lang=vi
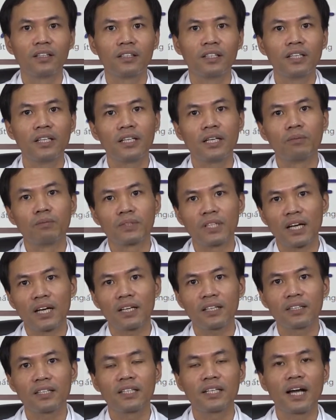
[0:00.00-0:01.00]
thì đi kiểm
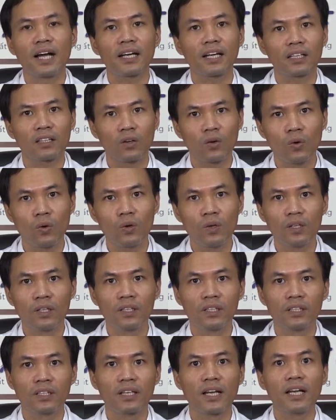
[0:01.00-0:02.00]
tra thì gan đã thô.
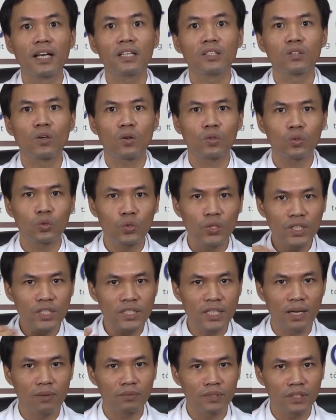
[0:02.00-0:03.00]
Đây là do suy
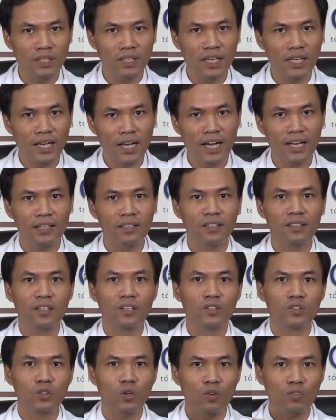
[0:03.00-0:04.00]
giảm chức năng gan,
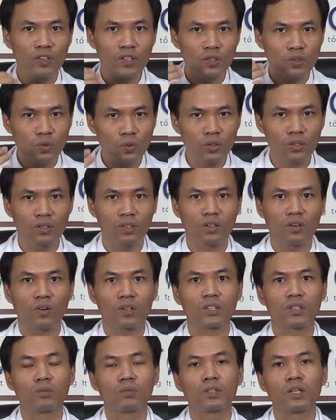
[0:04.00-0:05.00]
do virus nó
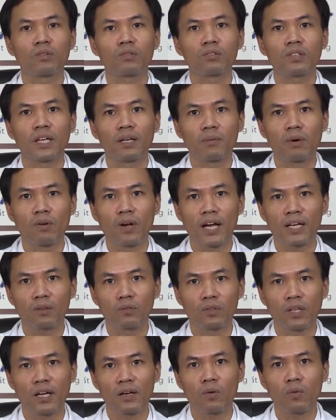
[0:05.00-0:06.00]
sống trong tế bào gan của
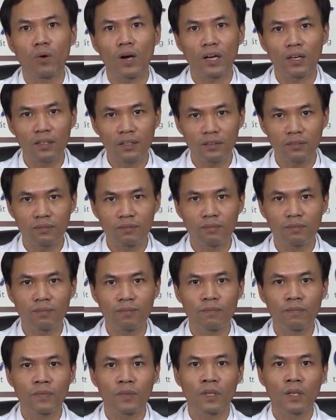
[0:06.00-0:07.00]
chúng ta nó quá lớn.
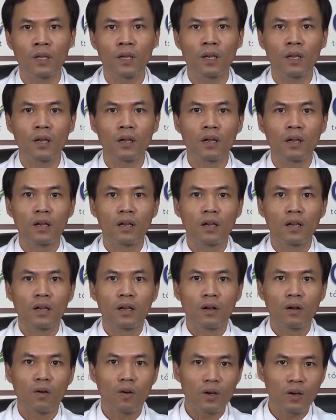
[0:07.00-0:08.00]

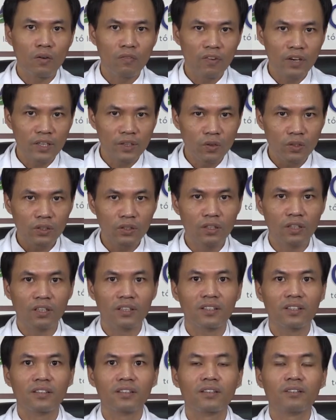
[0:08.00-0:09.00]
Còn với đối tượng
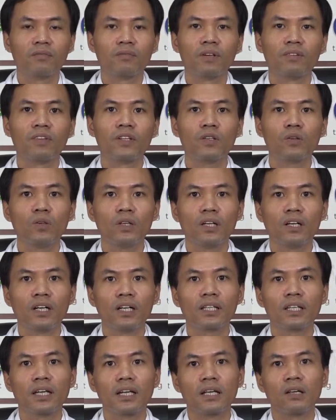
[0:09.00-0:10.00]
mà virus ở
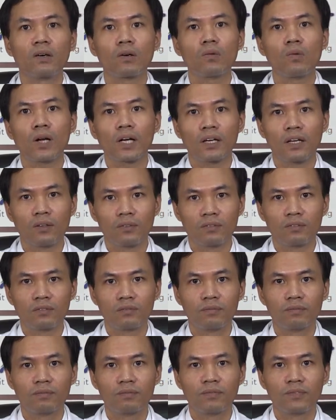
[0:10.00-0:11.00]
cái thể nó không hoạt động
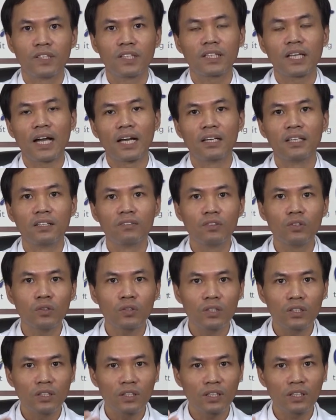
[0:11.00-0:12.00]
thì tải lượng
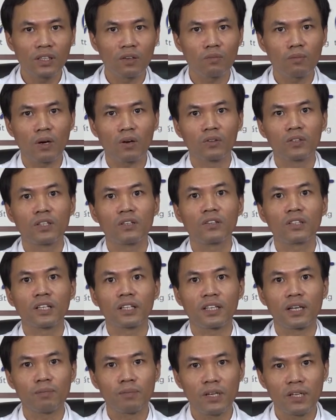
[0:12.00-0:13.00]
virus thường là trong máu thường nó
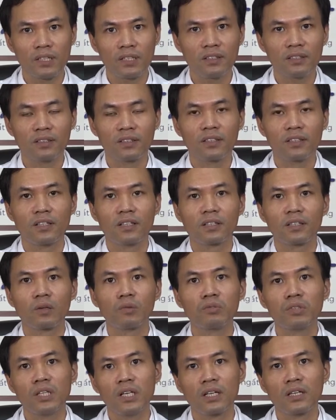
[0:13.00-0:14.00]
thể thấp hơn,
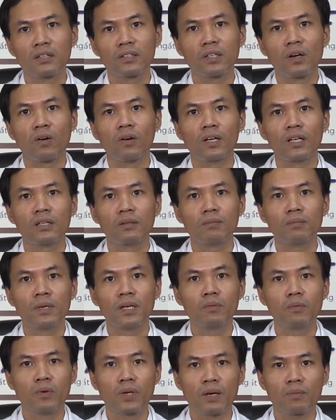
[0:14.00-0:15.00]
thông thường là nhỏ hơn
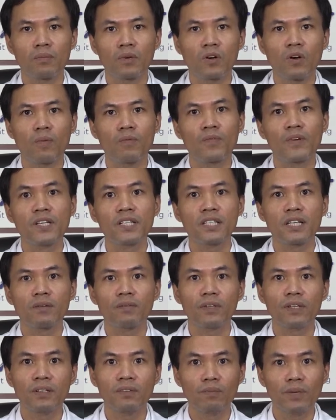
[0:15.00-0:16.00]
mười mũ năm copy
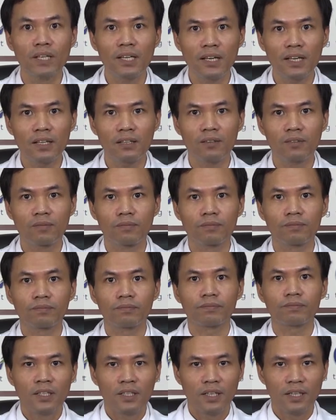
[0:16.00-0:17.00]
trên ml.
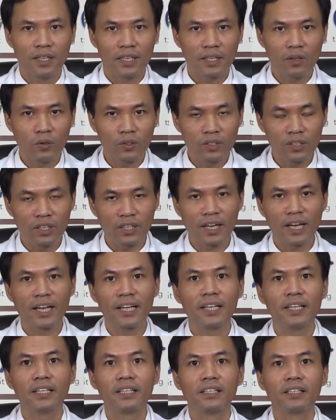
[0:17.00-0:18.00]
Ở cái đối tượng
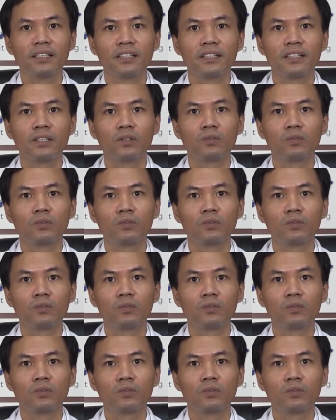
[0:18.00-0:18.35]
này thì